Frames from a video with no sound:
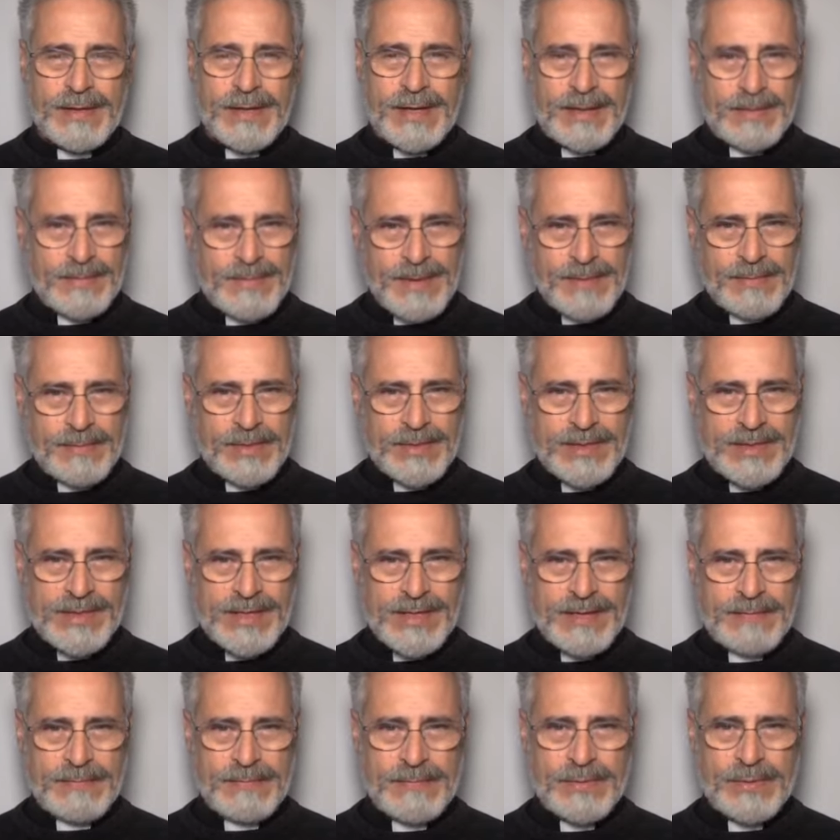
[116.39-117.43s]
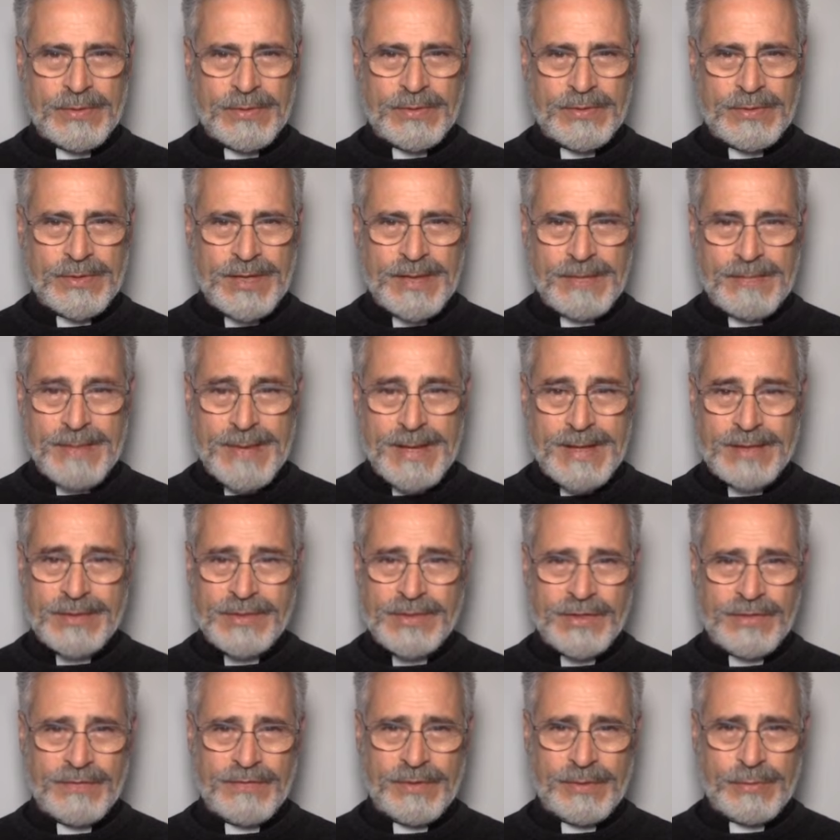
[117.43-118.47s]
Abbiamo l'esempio dei
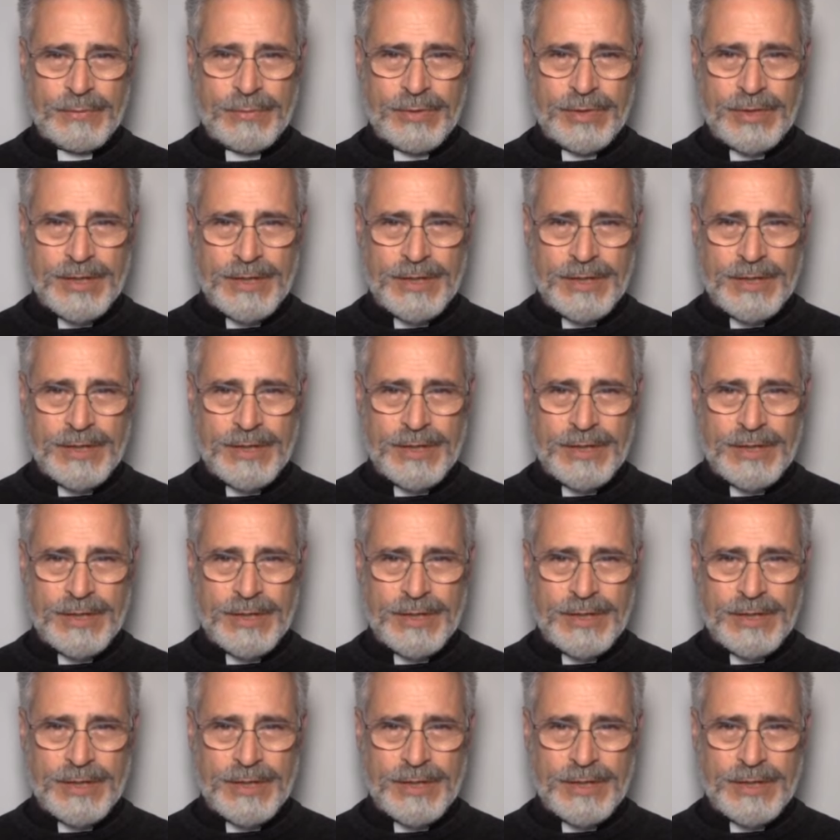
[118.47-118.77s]
magi venuti